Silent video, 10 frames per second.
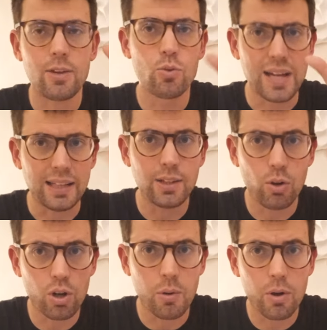in un
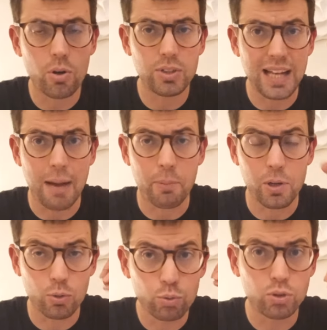calderone come quello di
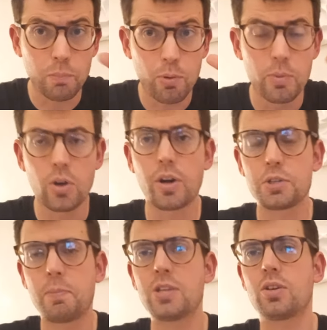Napoli, con tutto il pubblico che
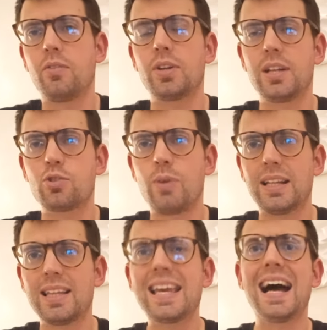spinge a favore della
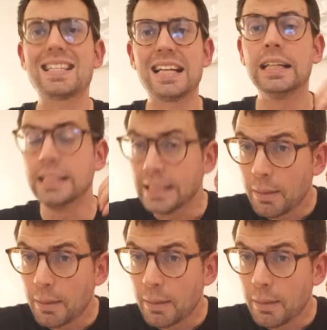squadra di casa,